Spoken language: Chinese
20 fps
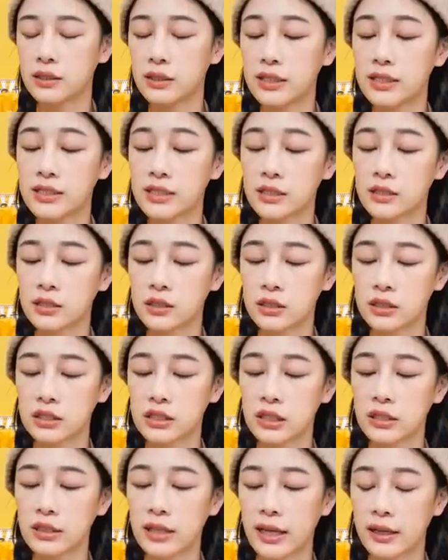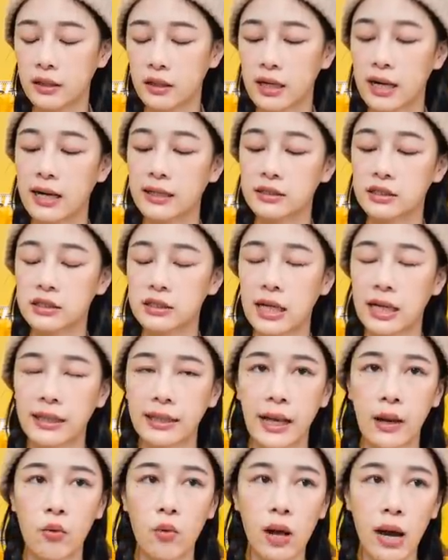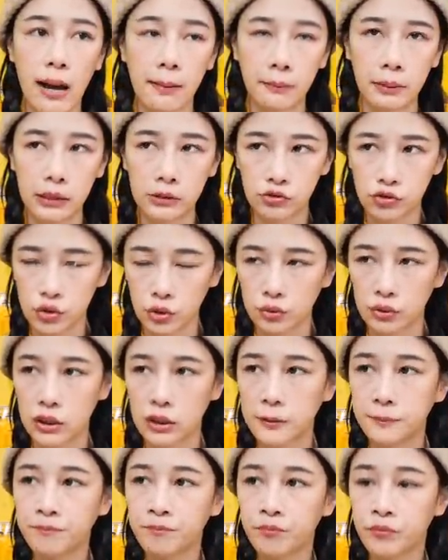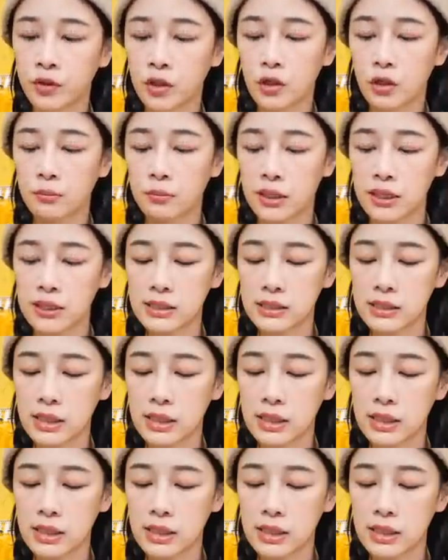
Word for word: 内馅是鲜奶的卡士达，奶味还蛮重的，跟我们印